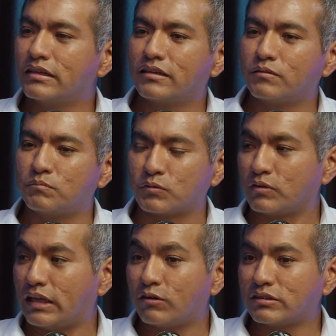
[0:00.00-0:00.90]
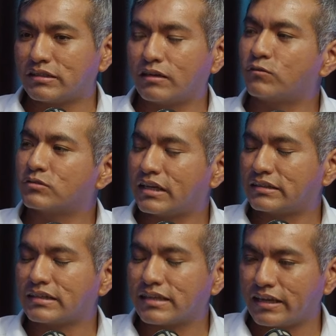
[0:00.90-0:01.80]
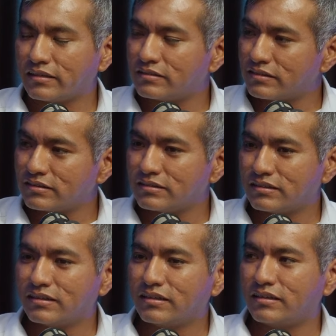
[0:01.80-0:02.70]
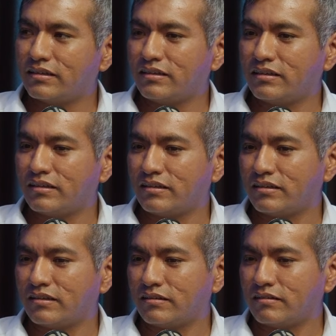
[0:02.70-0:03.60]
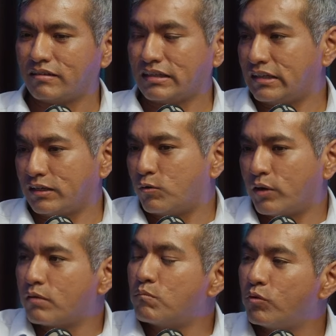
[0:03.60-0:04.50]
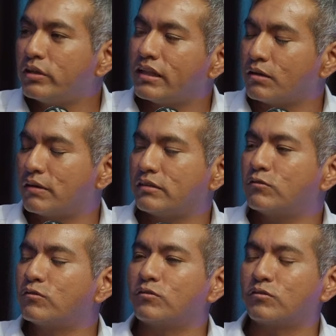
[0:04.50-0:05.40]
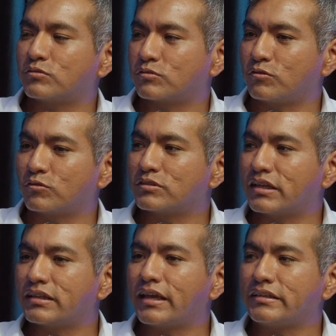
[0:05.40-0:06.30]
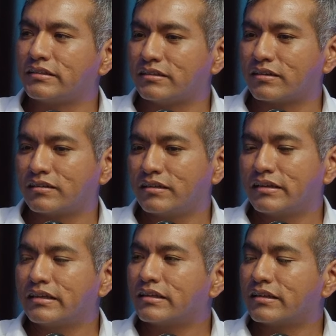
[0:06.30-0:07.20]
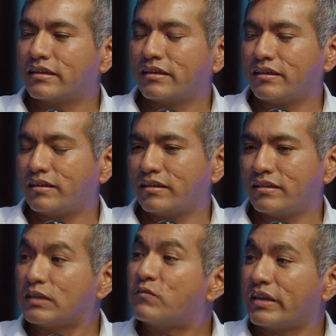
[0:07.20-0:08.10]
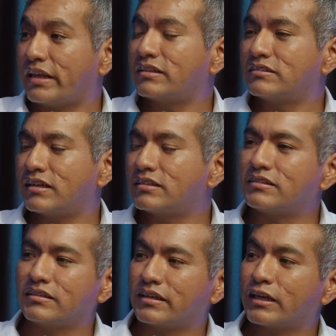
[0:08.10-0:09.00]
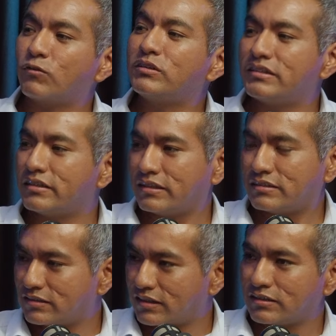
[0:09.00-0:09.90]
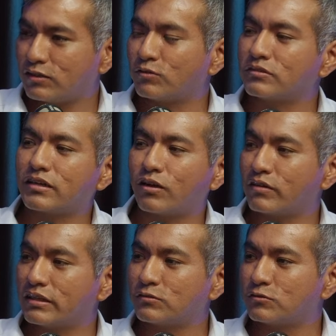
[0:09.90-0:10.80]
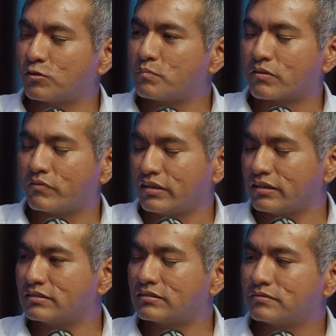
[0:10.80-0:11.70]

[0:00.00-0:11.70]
Por un lado están los data scientists y, juegan muy de la mano con los, con los data engineers. ¿Qué diferencias y qué coincidencias has encontrado en estos dos perfiles?